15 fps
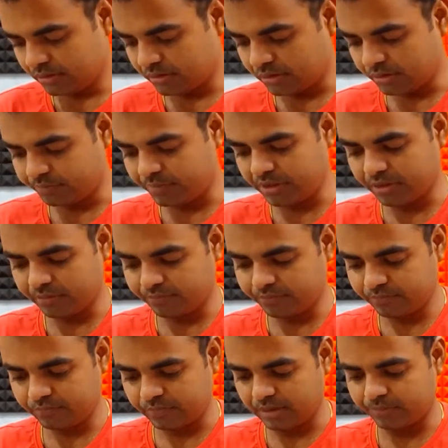तब भी हम
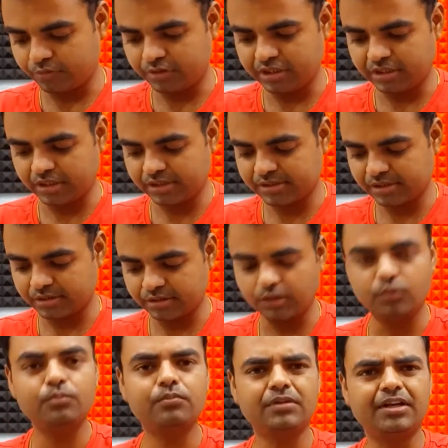मैं आपको दिखा सकता
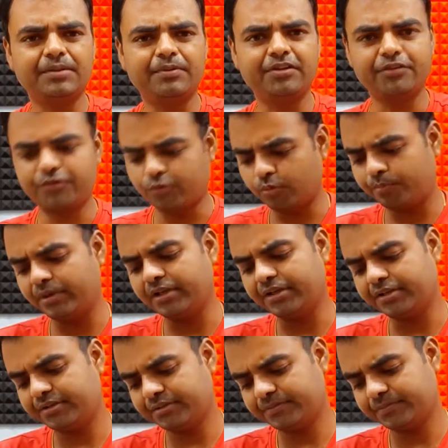हूँ लेट मी जस्ट ओपन
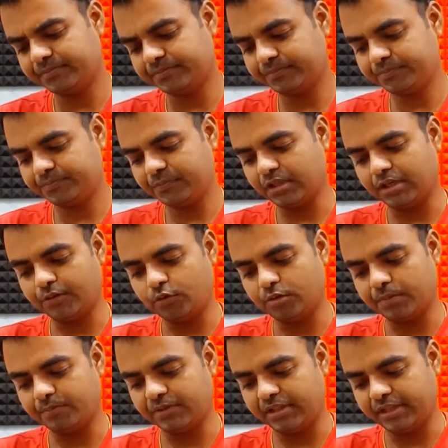इट आई होप
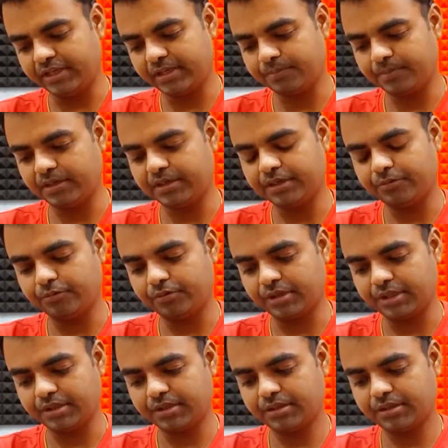आप देख पा रहे होंगे